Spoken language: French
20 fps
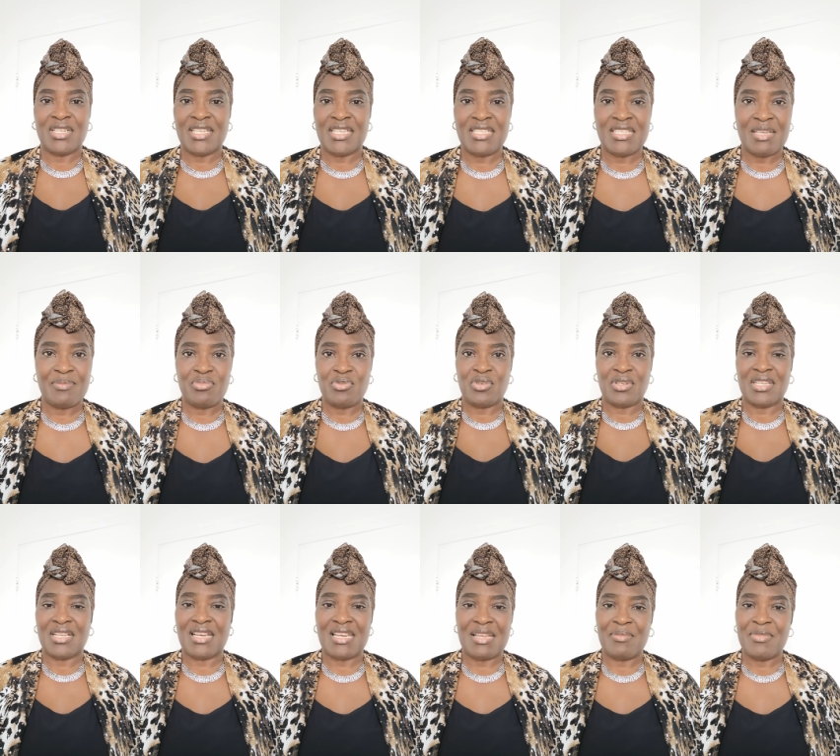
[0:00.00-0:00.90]
crier, pour
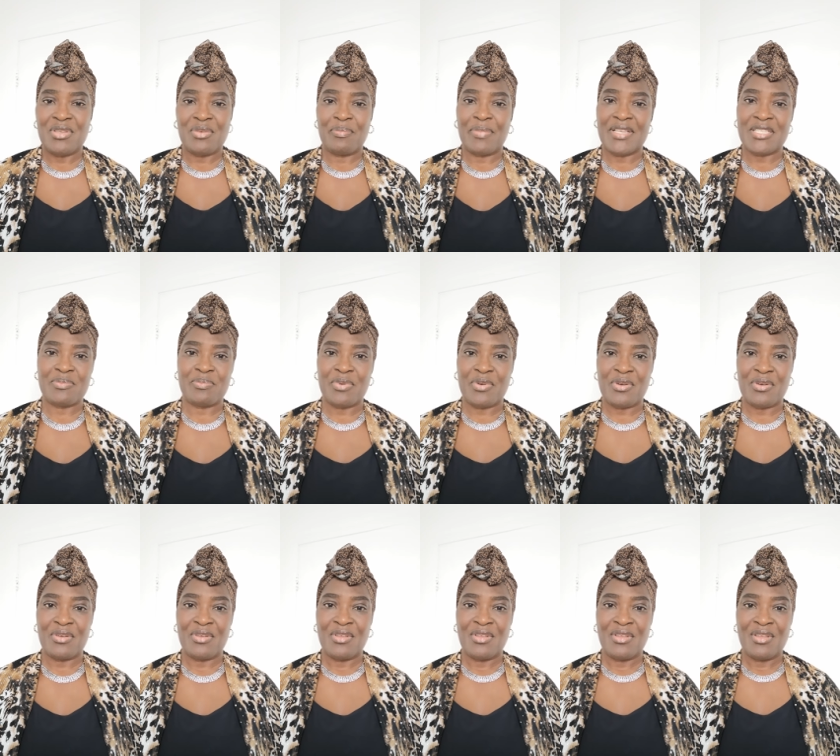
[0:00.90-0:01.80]
réclamer un
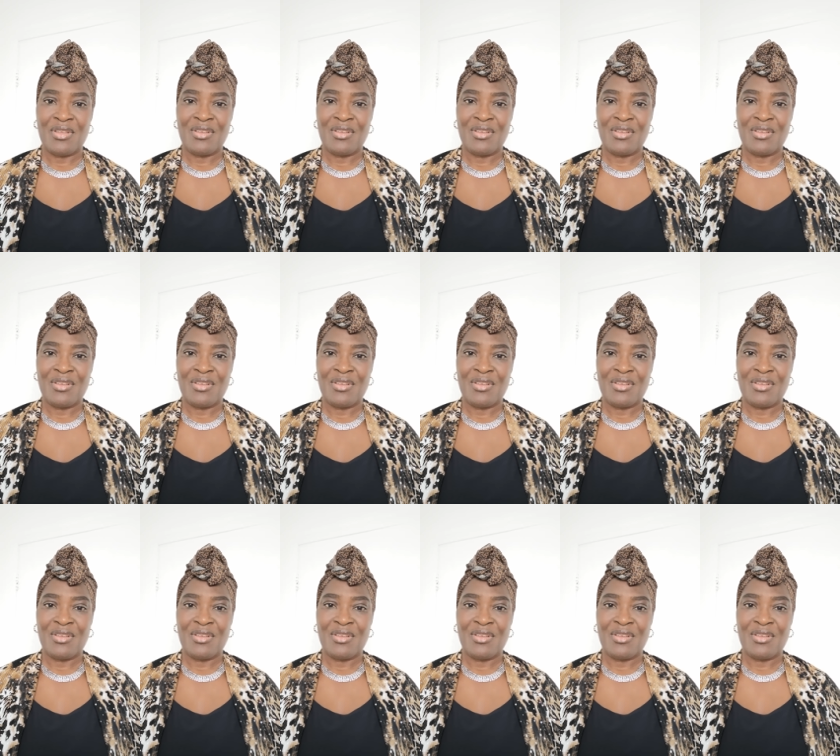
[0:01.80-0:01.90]
passeport.